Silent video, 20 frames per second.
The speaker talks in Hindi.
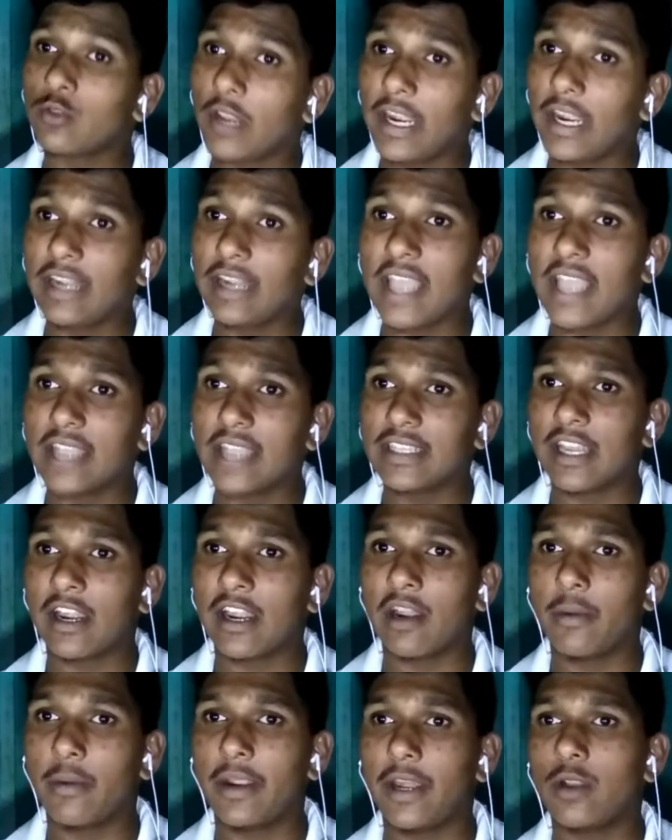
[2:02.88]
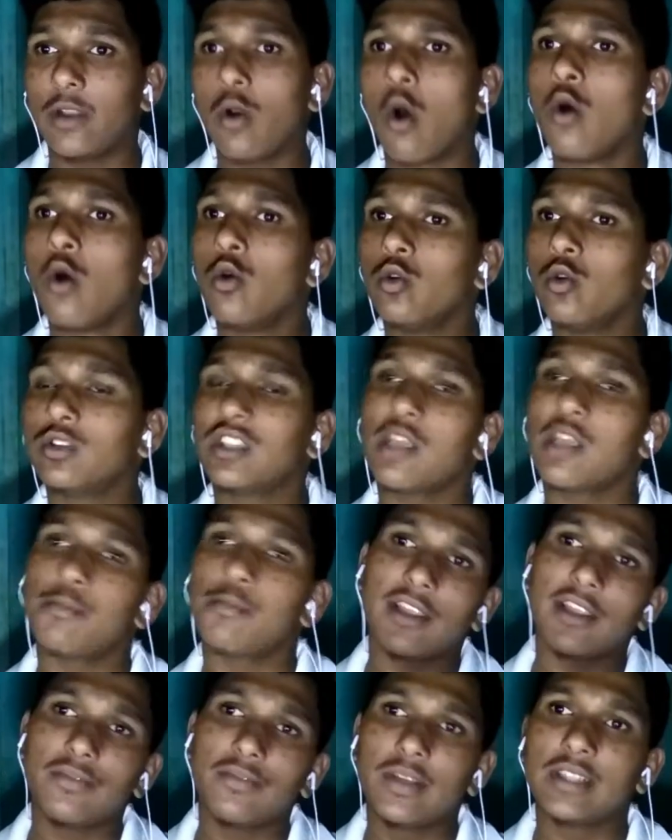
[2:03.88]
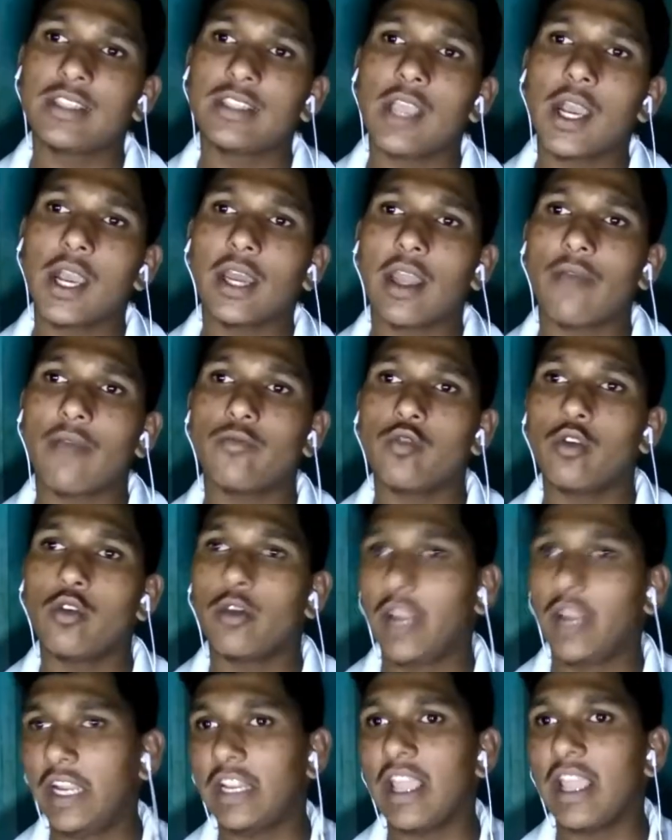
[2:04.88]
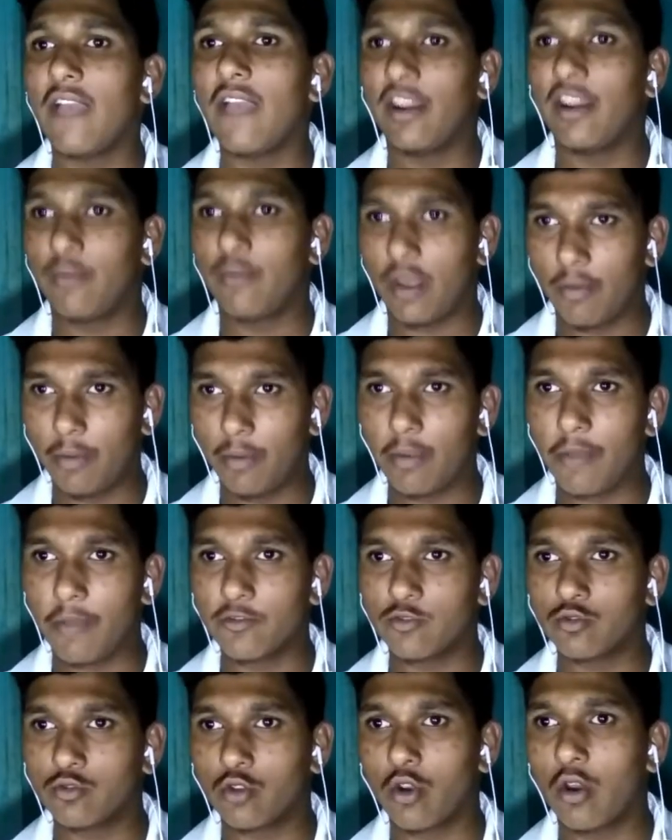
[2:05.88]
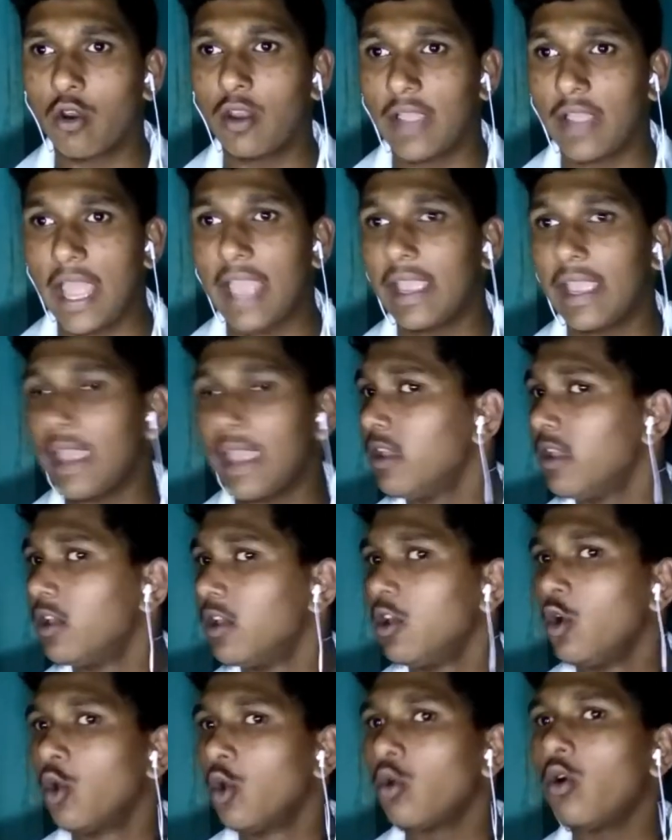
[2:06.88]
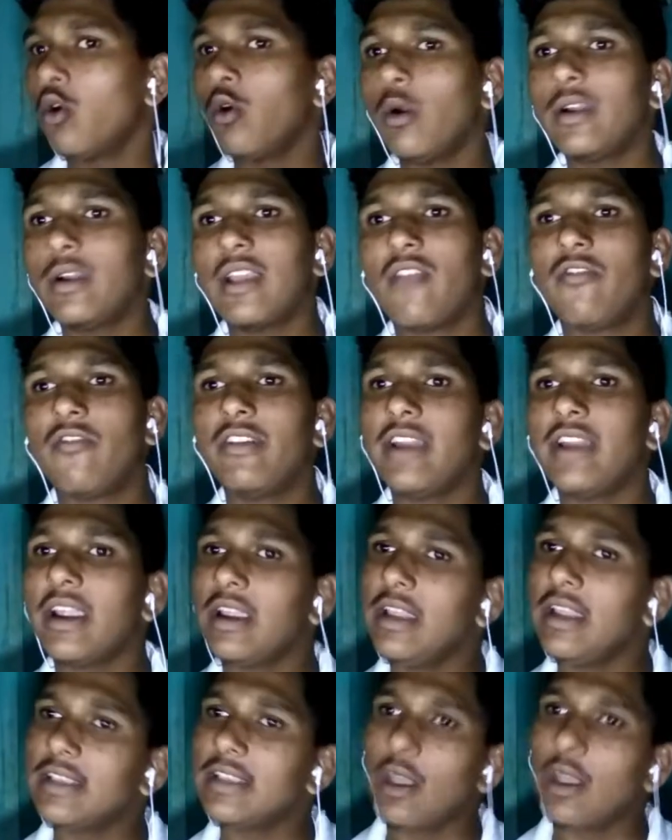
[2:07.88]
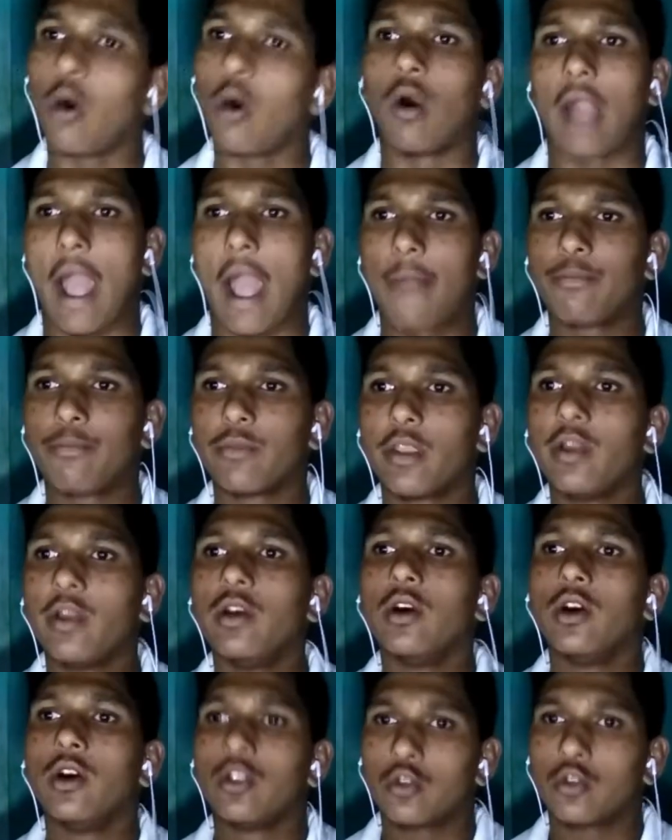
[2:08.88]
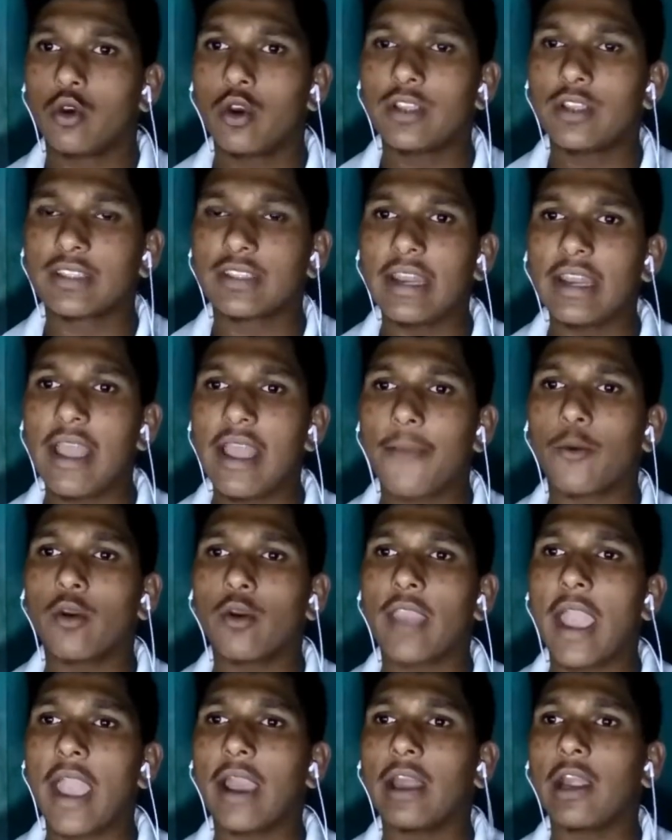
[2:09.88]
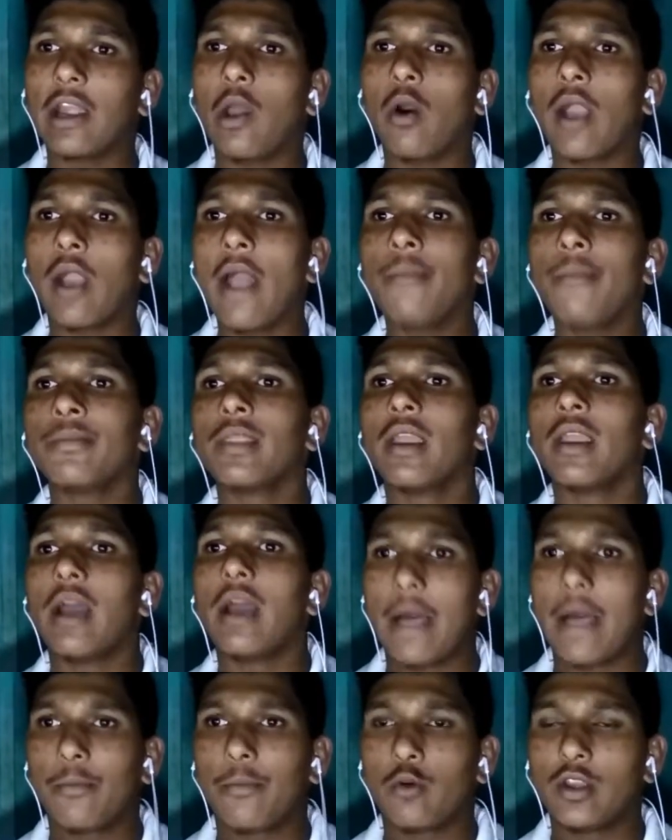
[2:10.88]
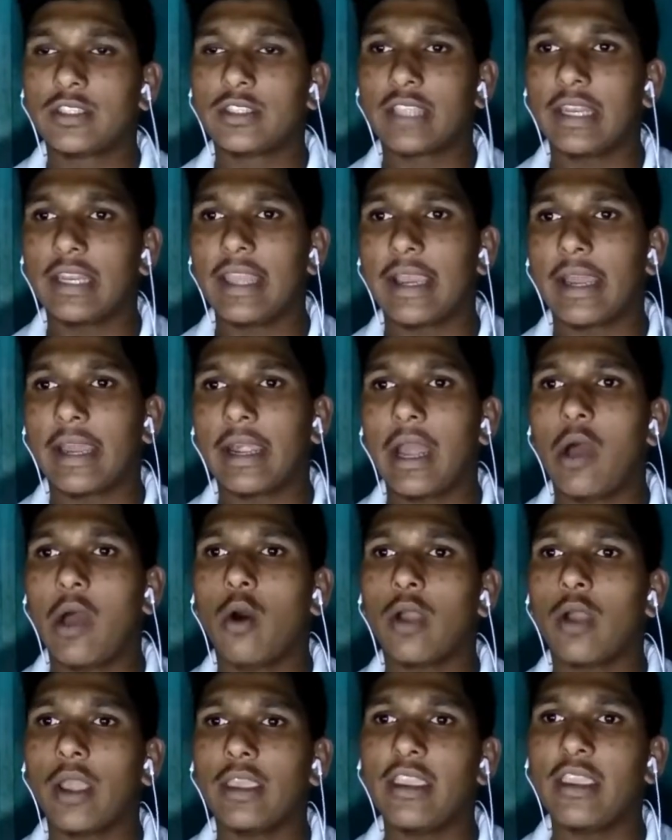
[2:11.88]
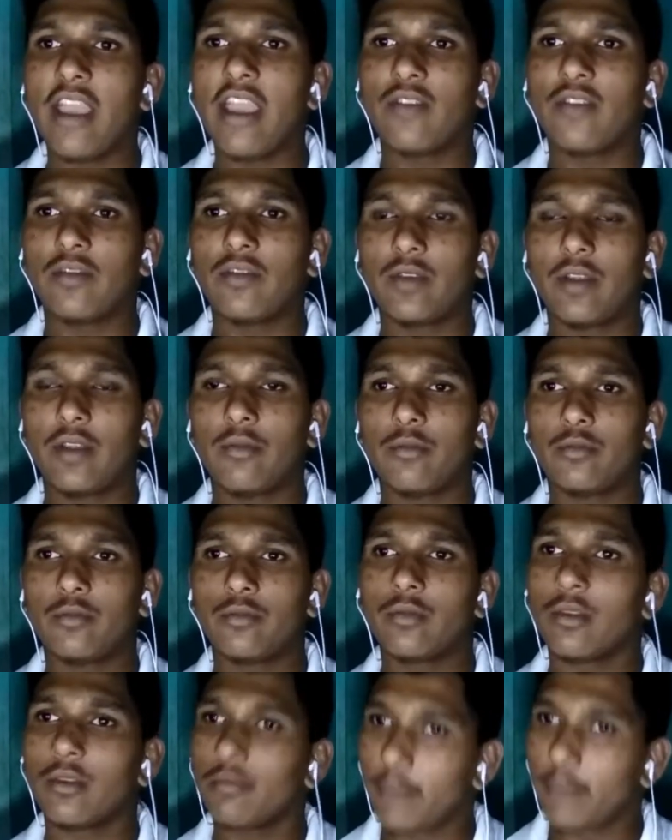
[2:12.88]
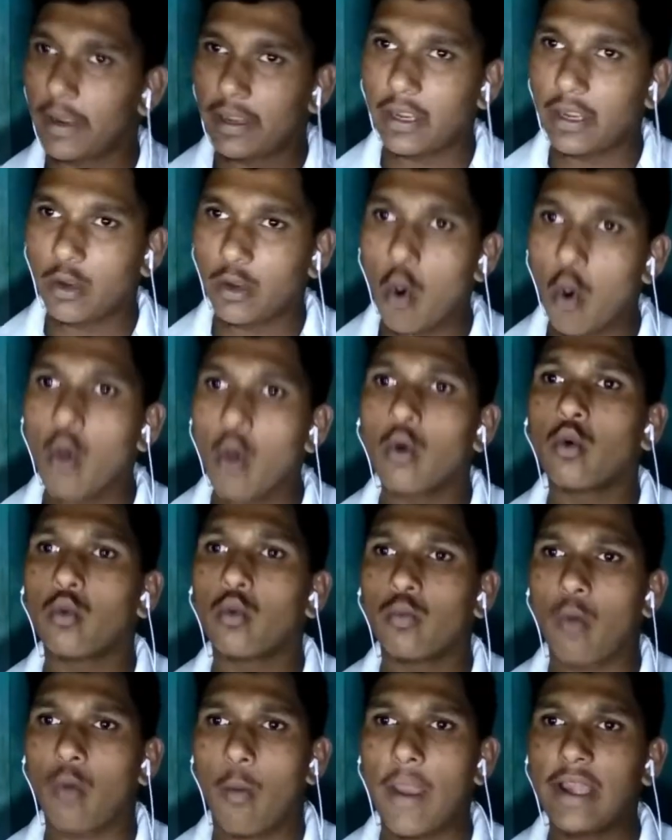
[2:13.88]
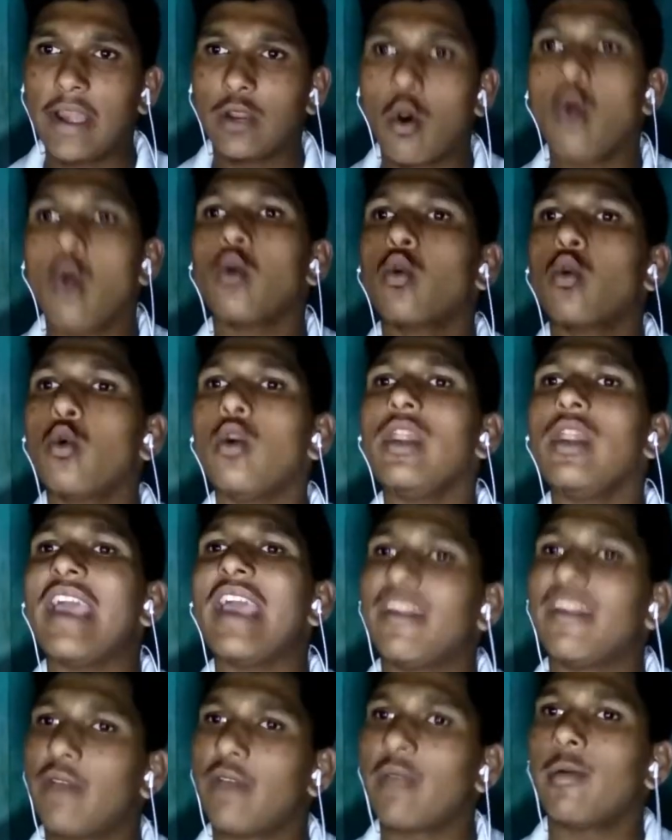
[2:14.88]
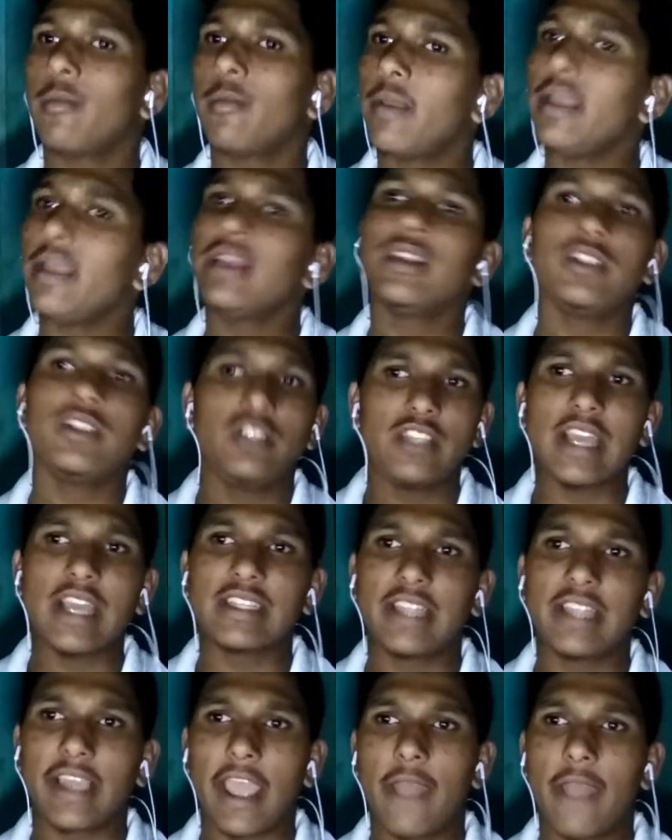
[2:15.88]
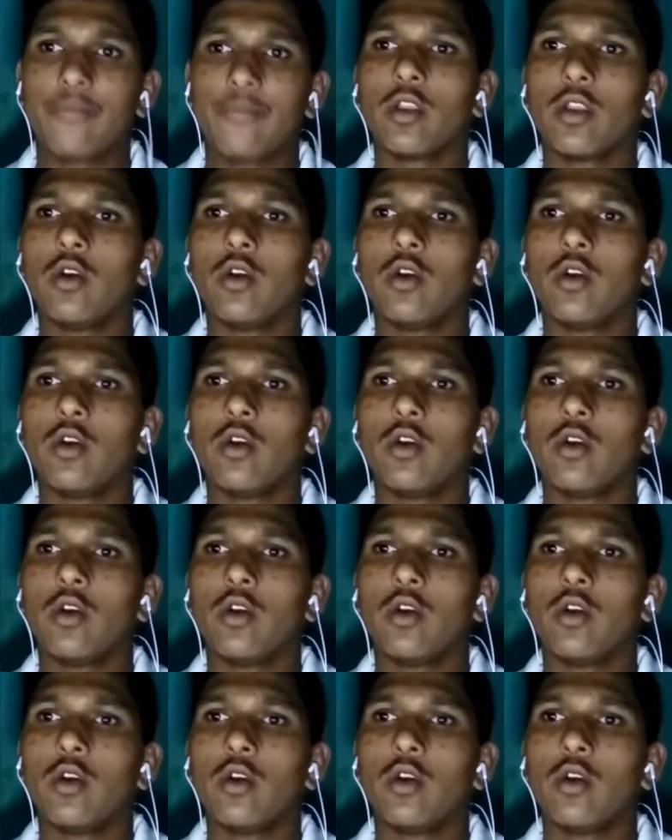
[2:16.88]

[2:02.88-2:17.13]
तो हीट दिया जा रहा है ना बैटरी को उसके बाद फिर से अगर आप वो हीट के एनवायरमेंट में आप उसको लगाएंगे तो डेफिनेटली ऐसा होगा तो इसके लिए आपको क्या करना होगा आपको इसके लिए करना होगा कि आप अपने बैटरी को मोबाइल को पूल एनवायरमेंट में चार्ज लगाए